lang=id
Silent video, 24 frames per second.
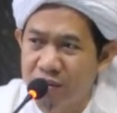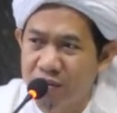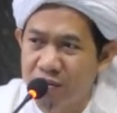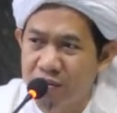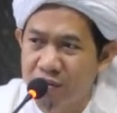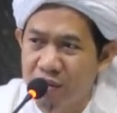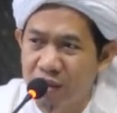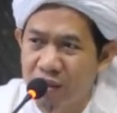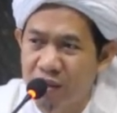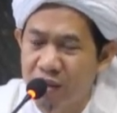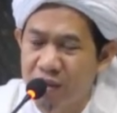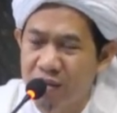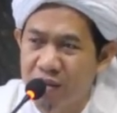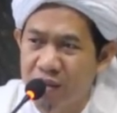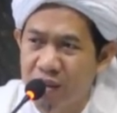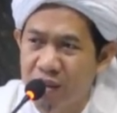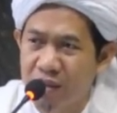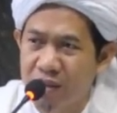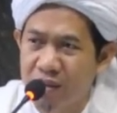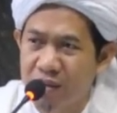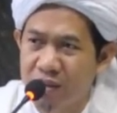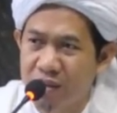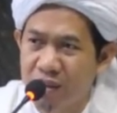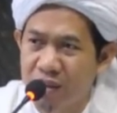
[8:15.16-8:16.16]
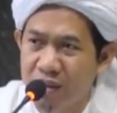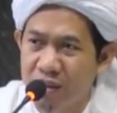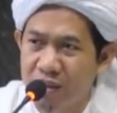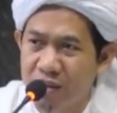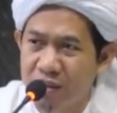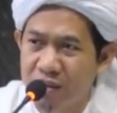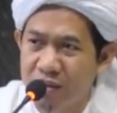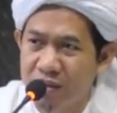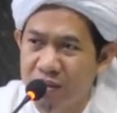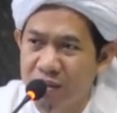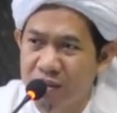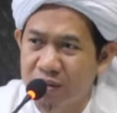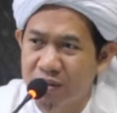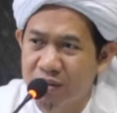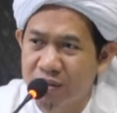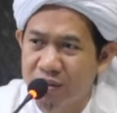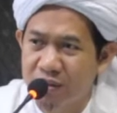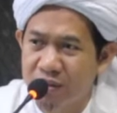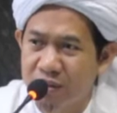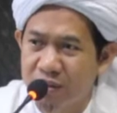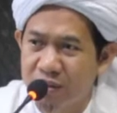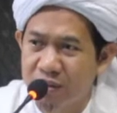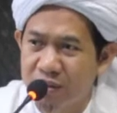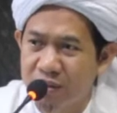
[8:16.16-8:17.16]
Makan tangan kiri.
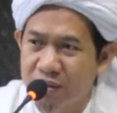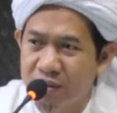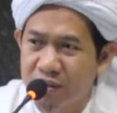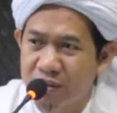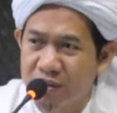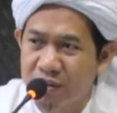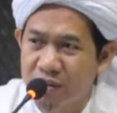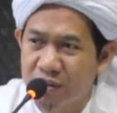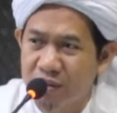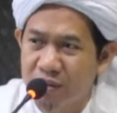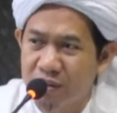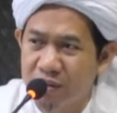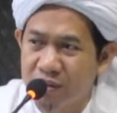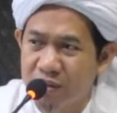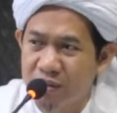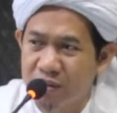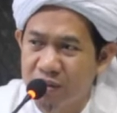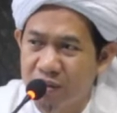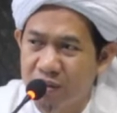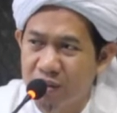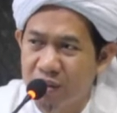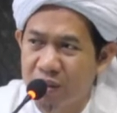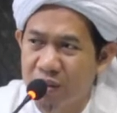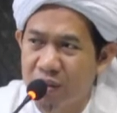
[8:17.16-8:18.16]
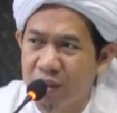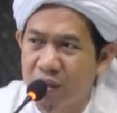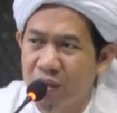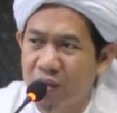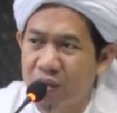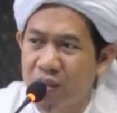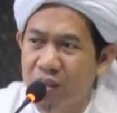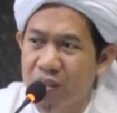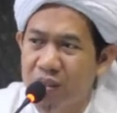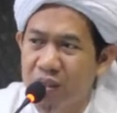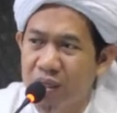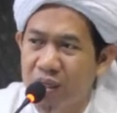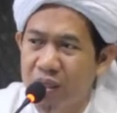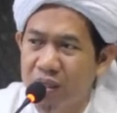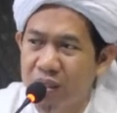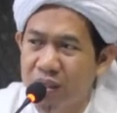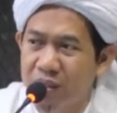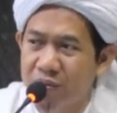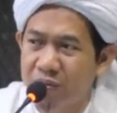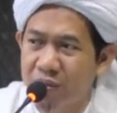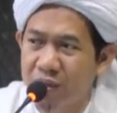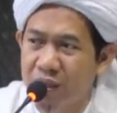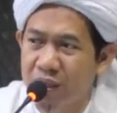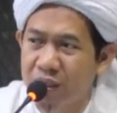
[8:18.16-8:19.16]
Ya, orang kalau ada tangan
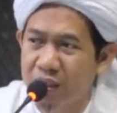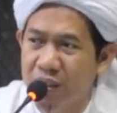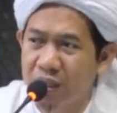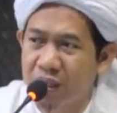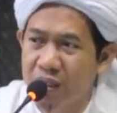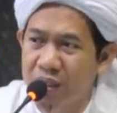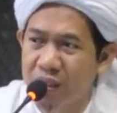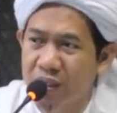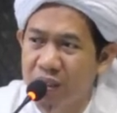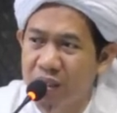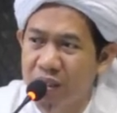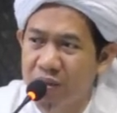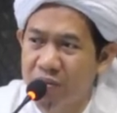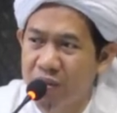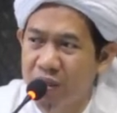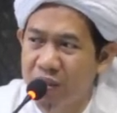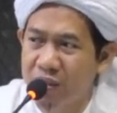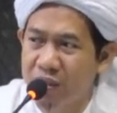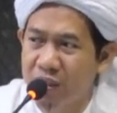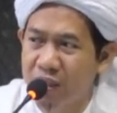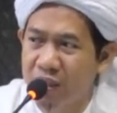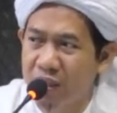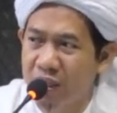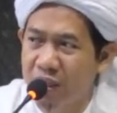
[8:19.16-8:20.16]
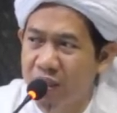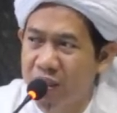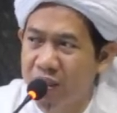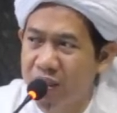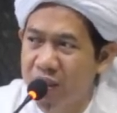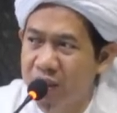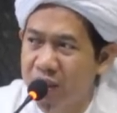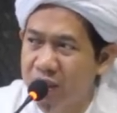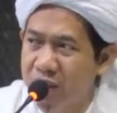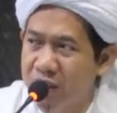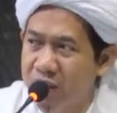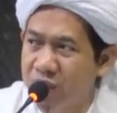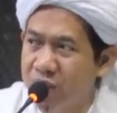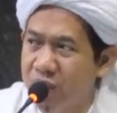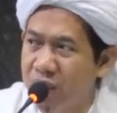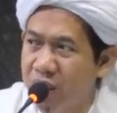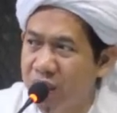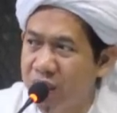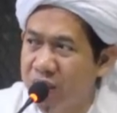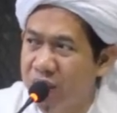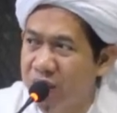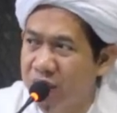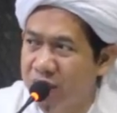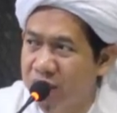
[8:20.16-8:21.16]
pakai tangan kiri biasanya ada
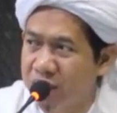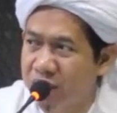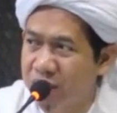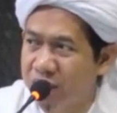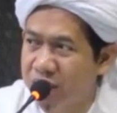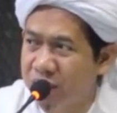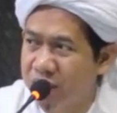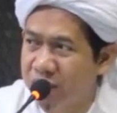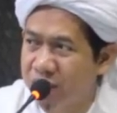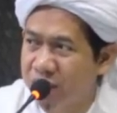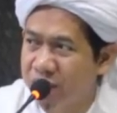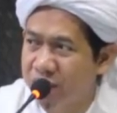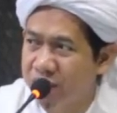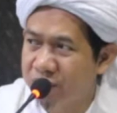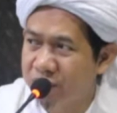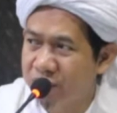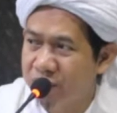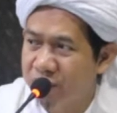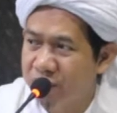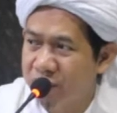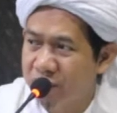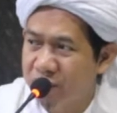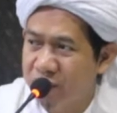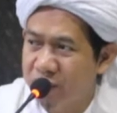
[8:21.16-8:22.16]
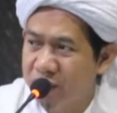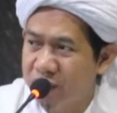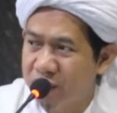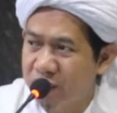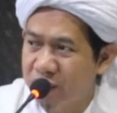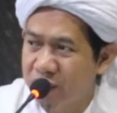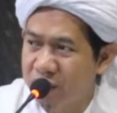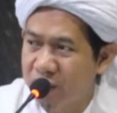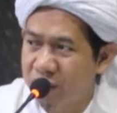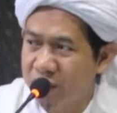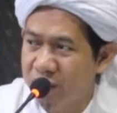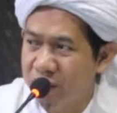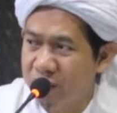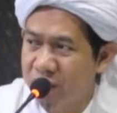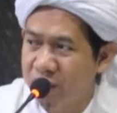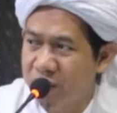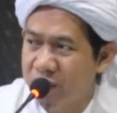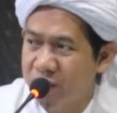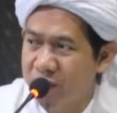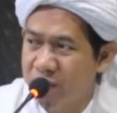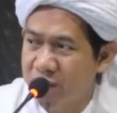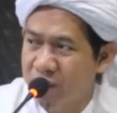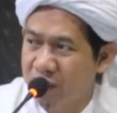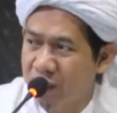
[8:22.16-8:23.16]
kurangnya. Ya,
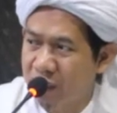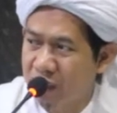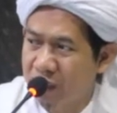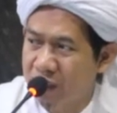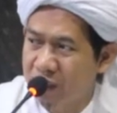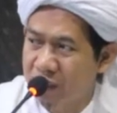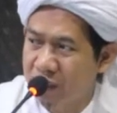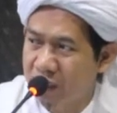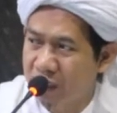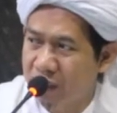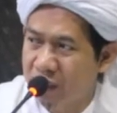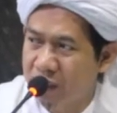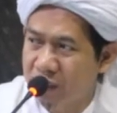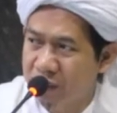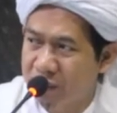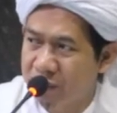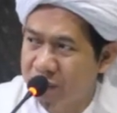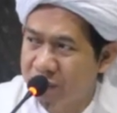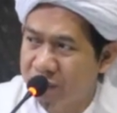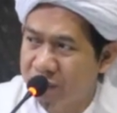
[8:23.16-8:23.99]
tangan kanan.